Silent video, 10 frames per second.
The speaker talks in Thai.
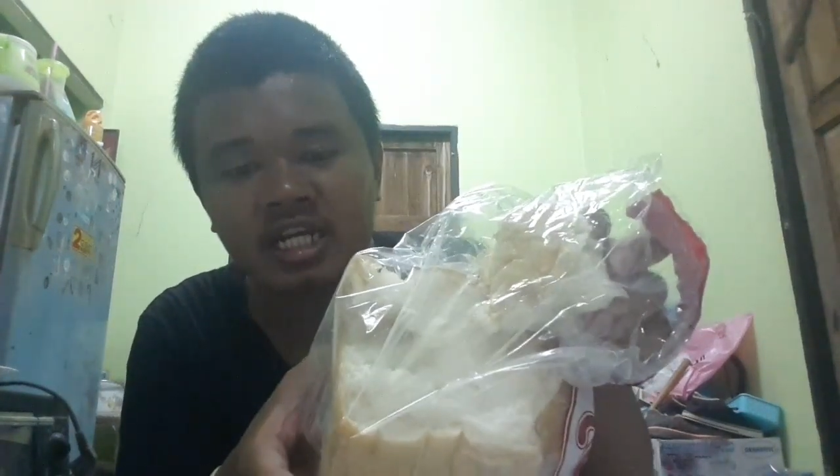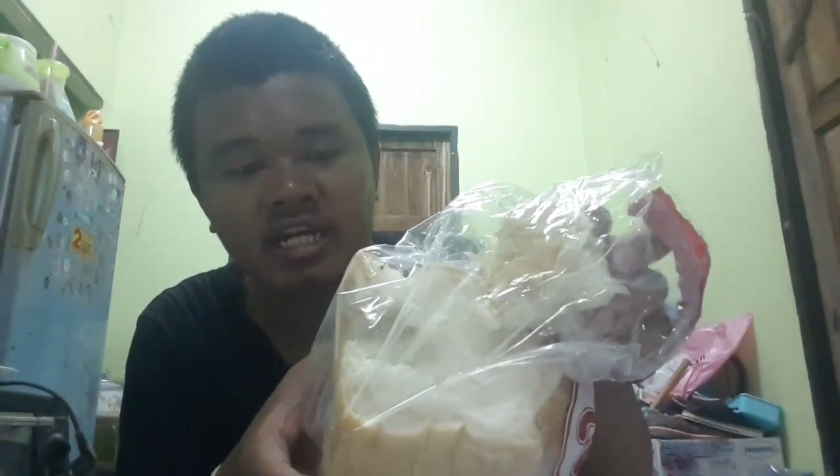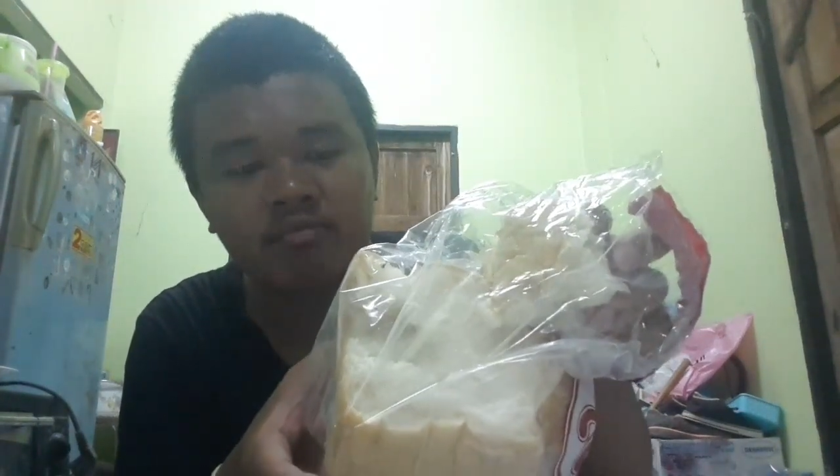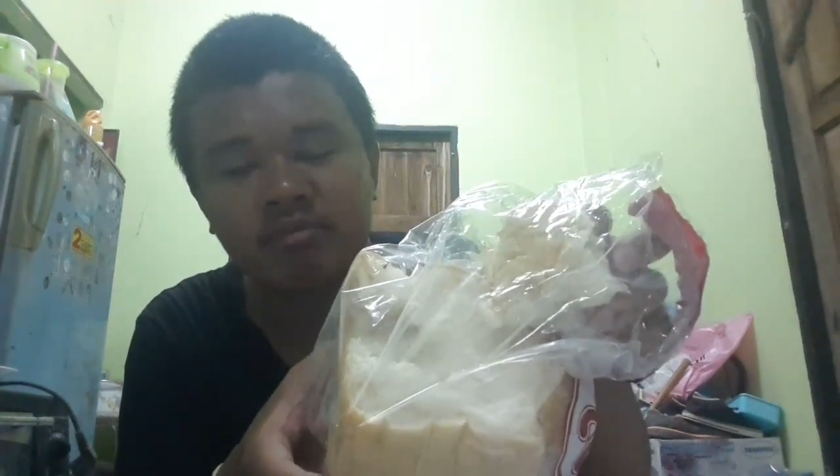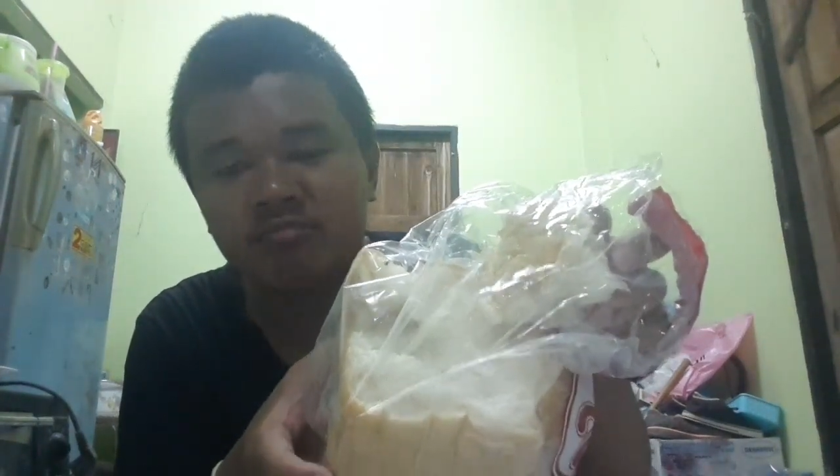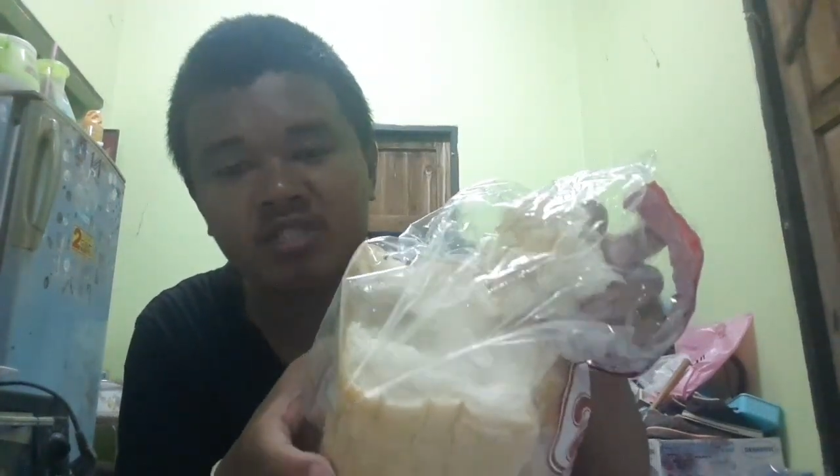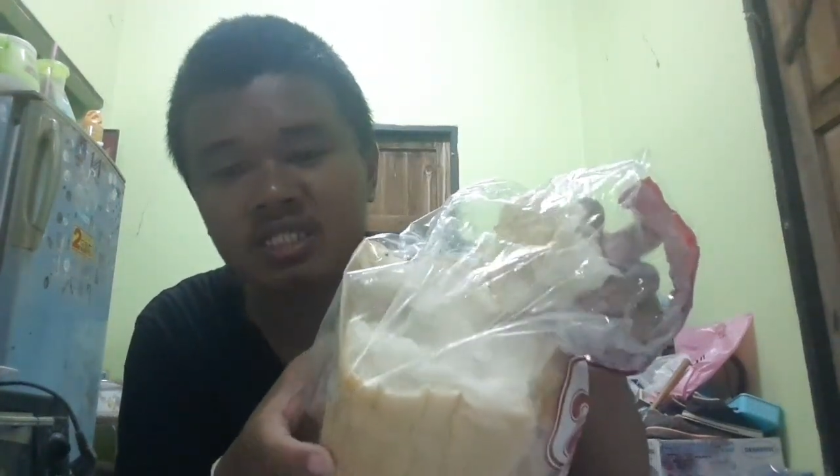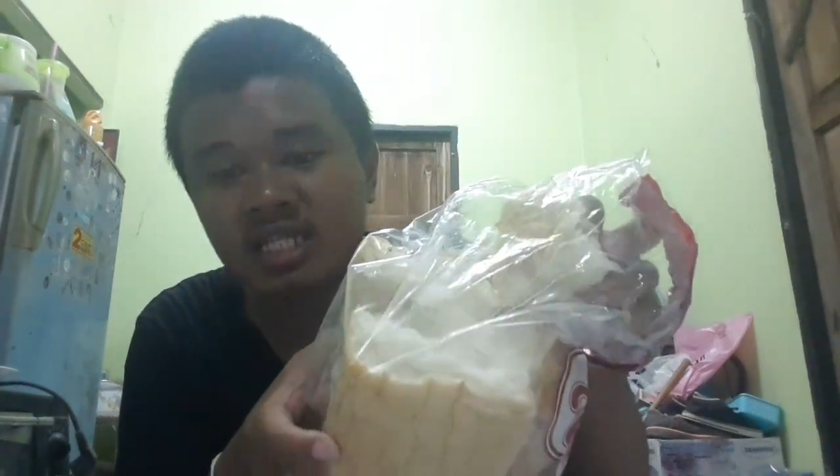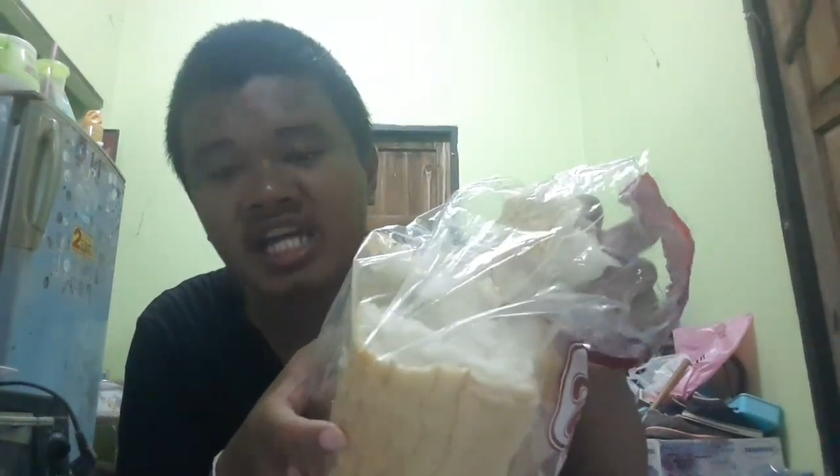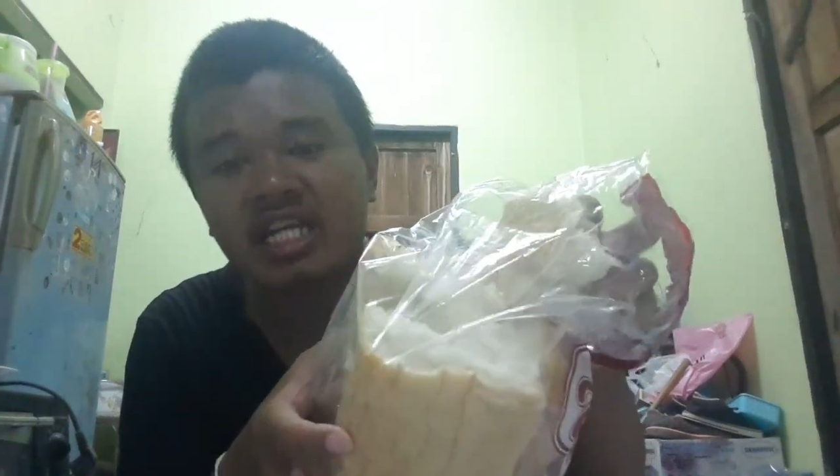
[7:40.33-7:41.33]
นะครับ ไม่มี
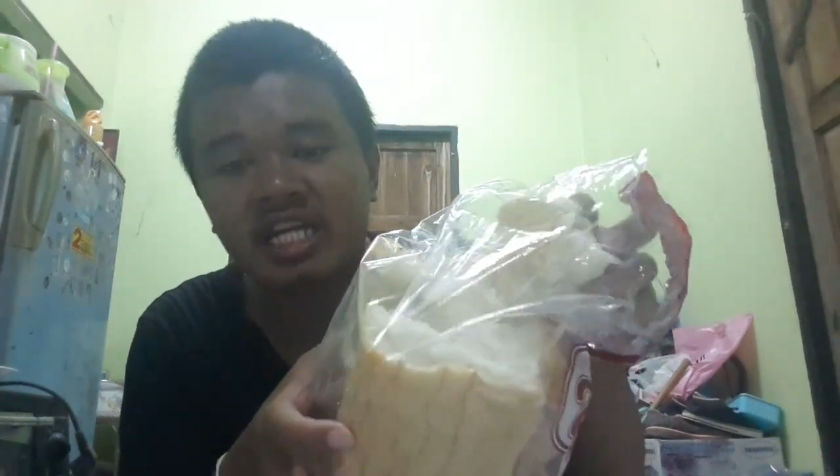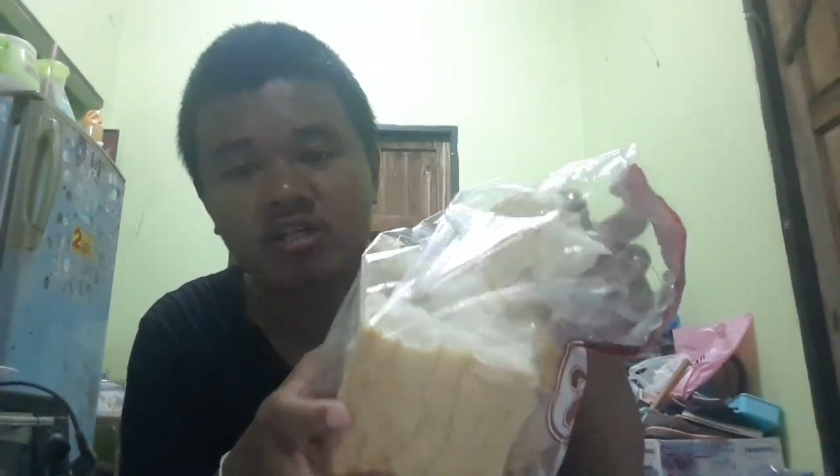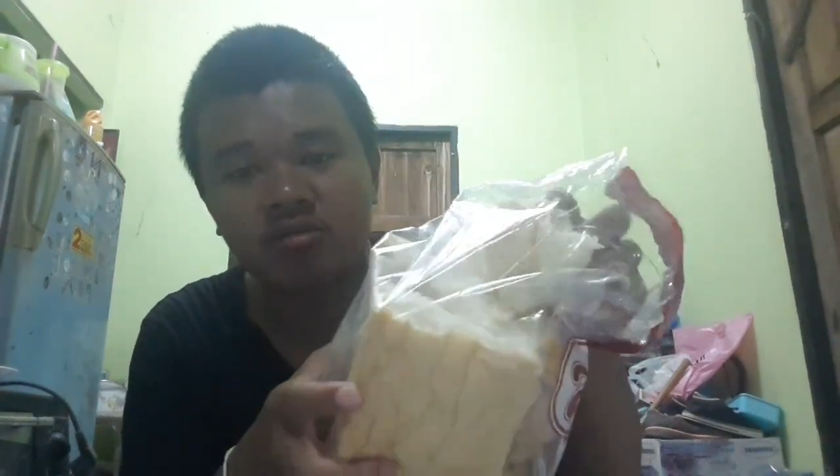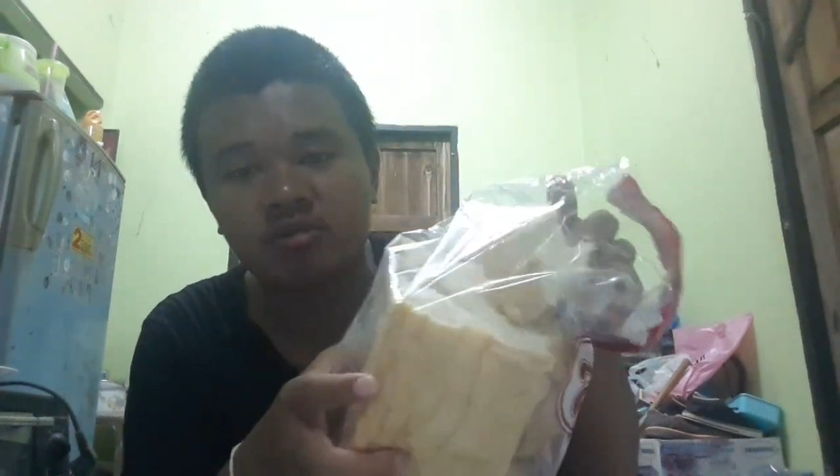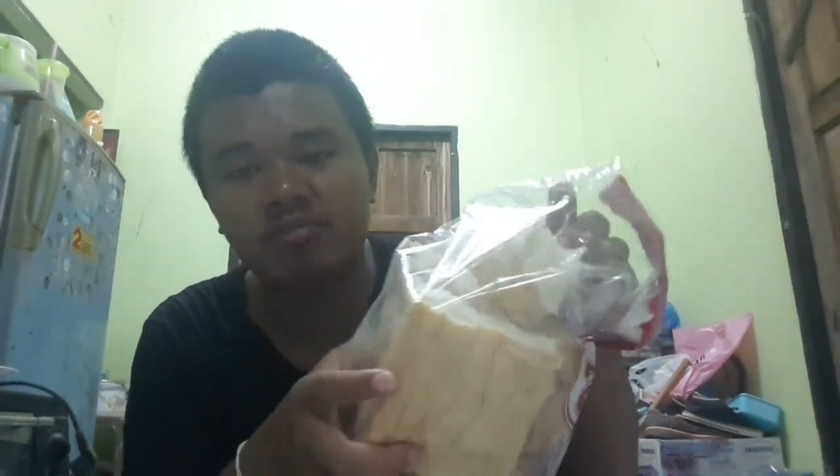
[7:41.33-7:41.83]
ไส้อะไรเนาะ